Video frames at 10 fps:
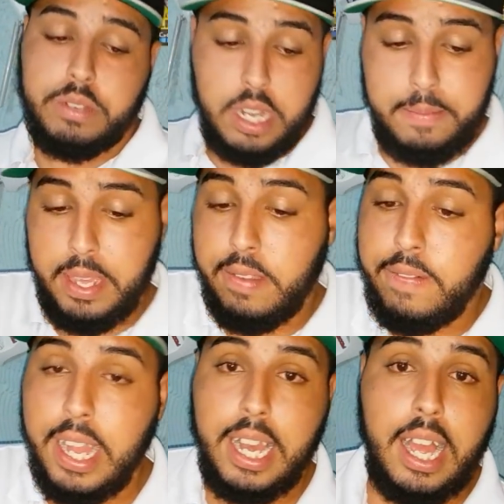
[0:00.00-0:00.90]
um caminhão
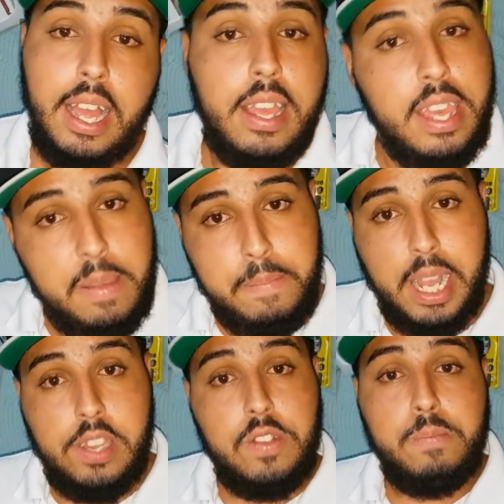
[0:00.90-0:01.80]
vai lá e
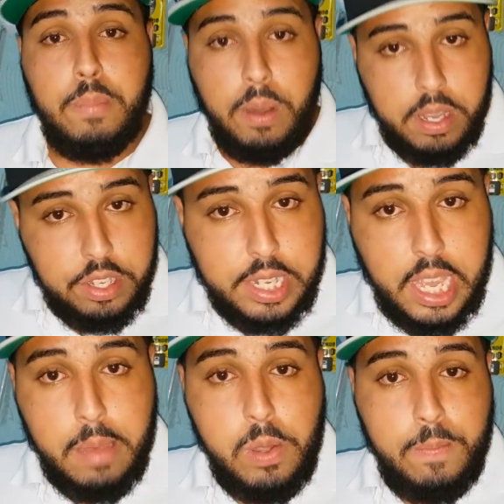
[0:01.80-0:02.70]
bate no poste,
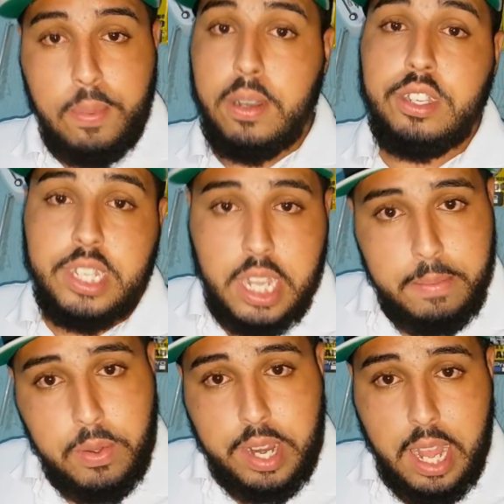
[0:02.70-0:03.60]
quebra o poste,
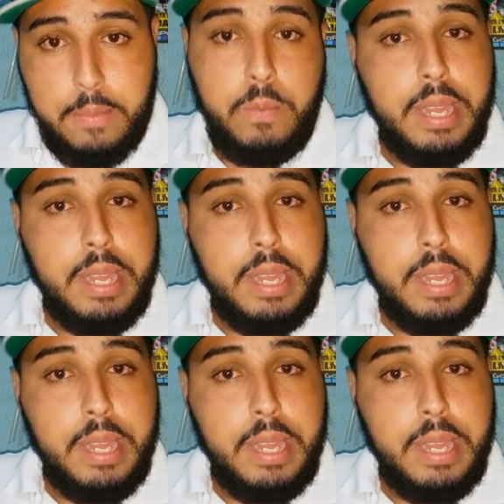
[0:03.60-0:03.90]
quebra o cabo.